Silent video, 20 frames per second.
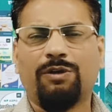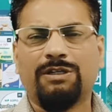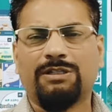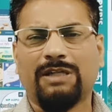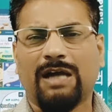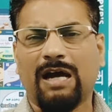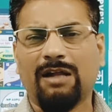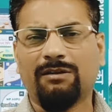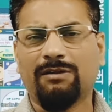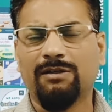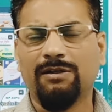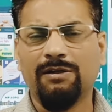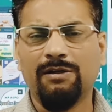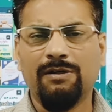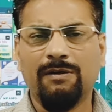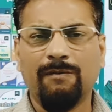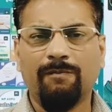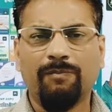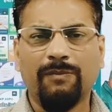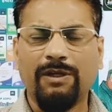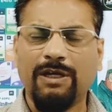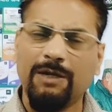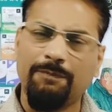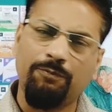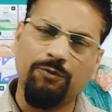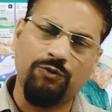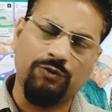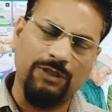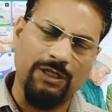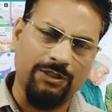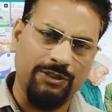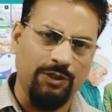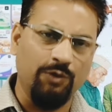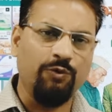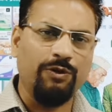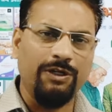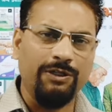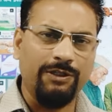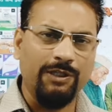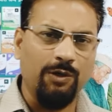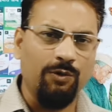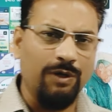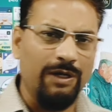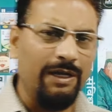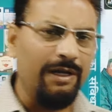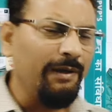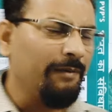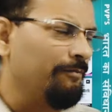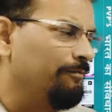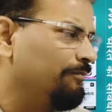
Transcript: के साथ यह पुस्तक ज्यों की त्यों है